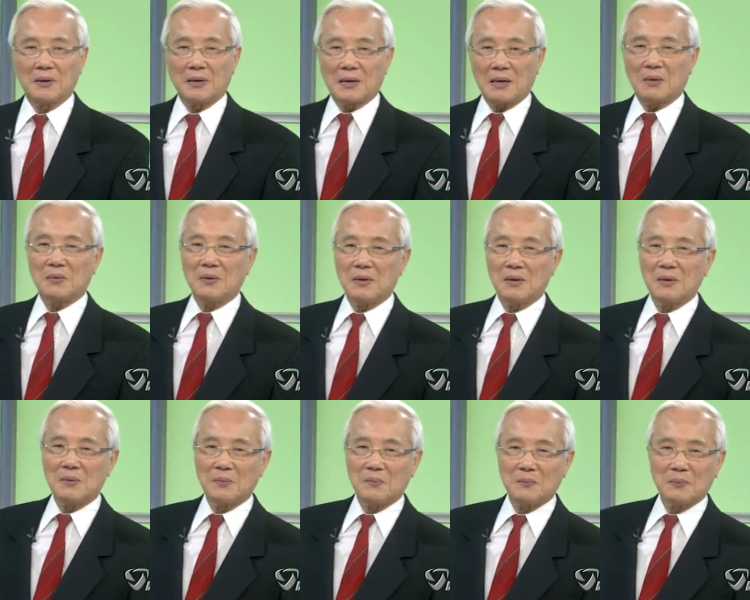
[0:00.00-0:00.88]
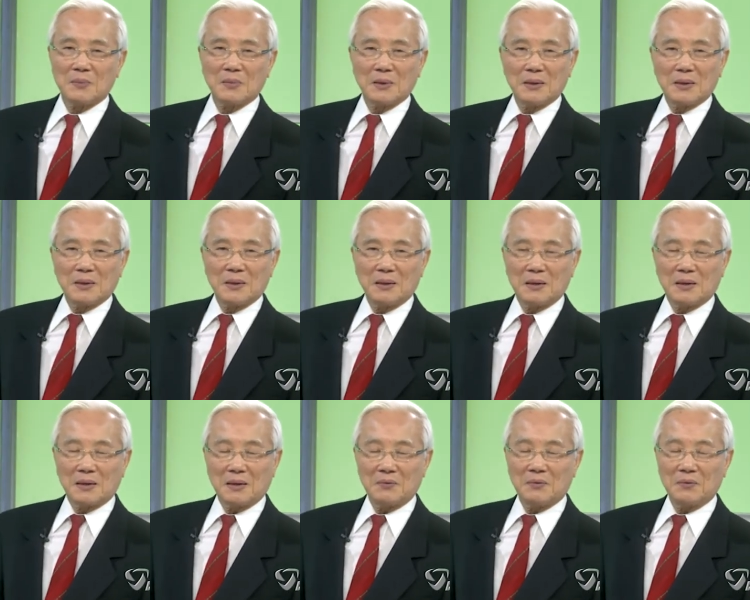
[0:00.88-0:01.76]
cao niên
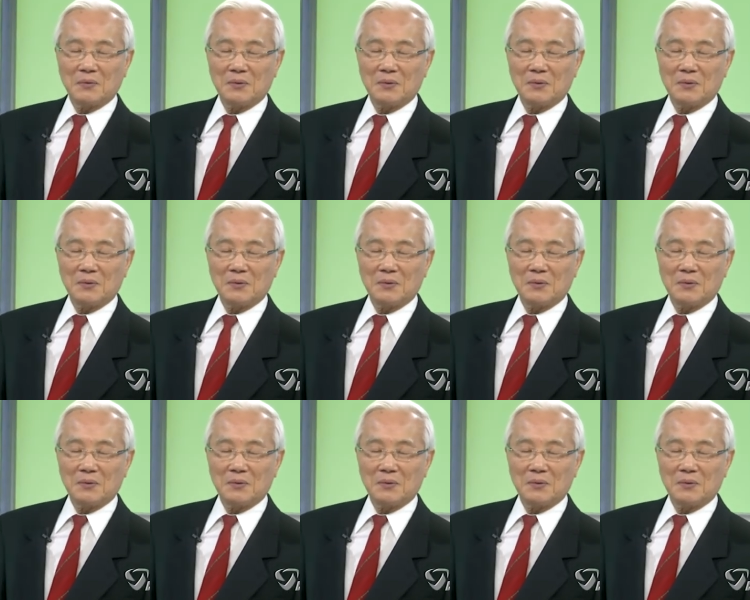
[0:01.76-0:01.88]
thì các